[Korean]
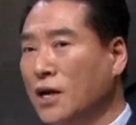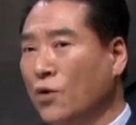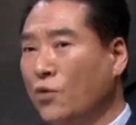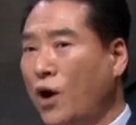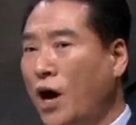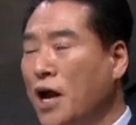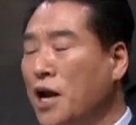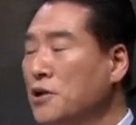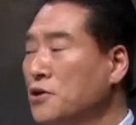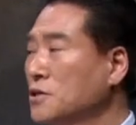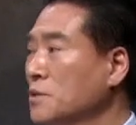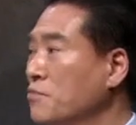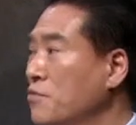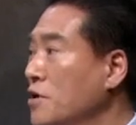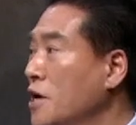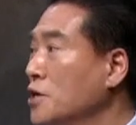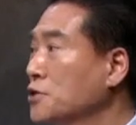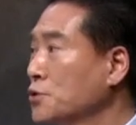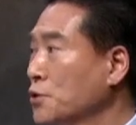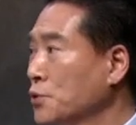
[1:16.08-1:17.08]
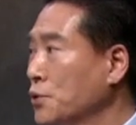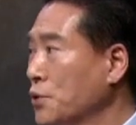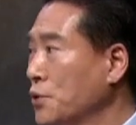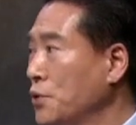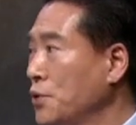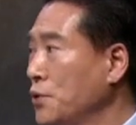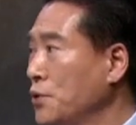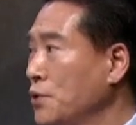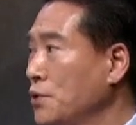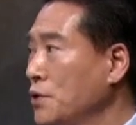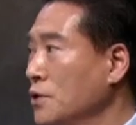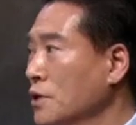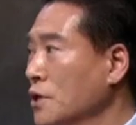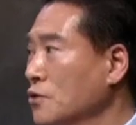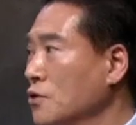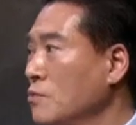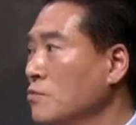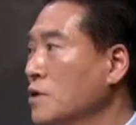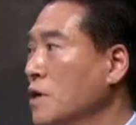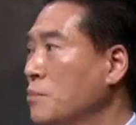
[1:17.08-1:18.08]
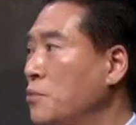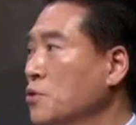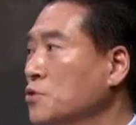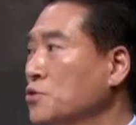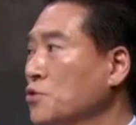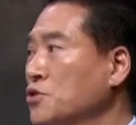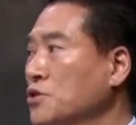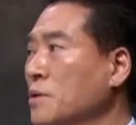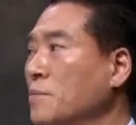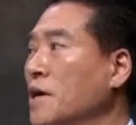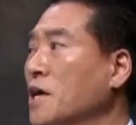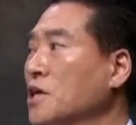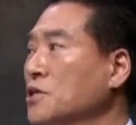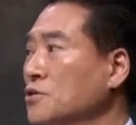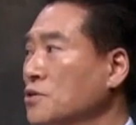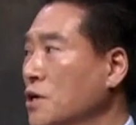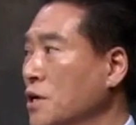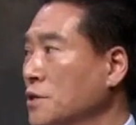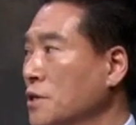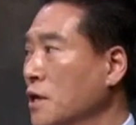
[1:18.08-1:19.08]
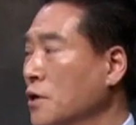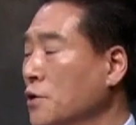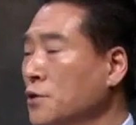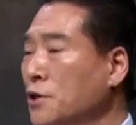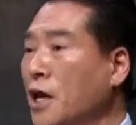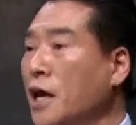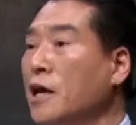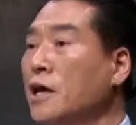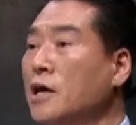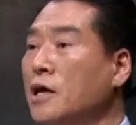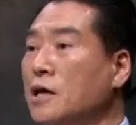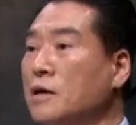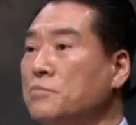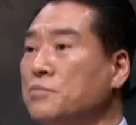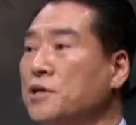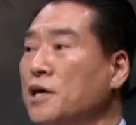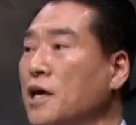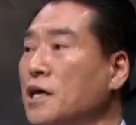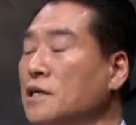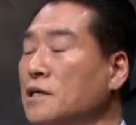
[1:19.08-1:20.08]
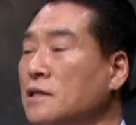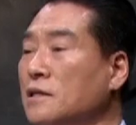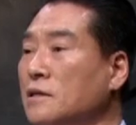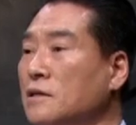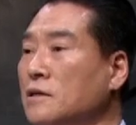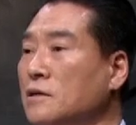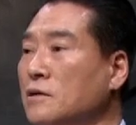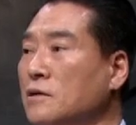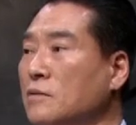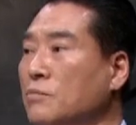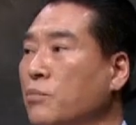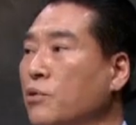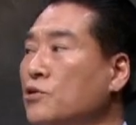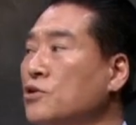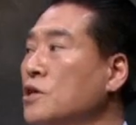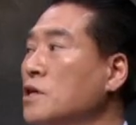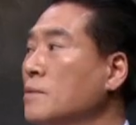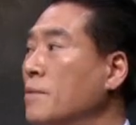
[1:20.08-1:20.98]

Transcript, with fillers: 과열돼서 불날 정도로 네. 너무나 복수를 심하게 하신 것 같아요. 근데 피해는 본인이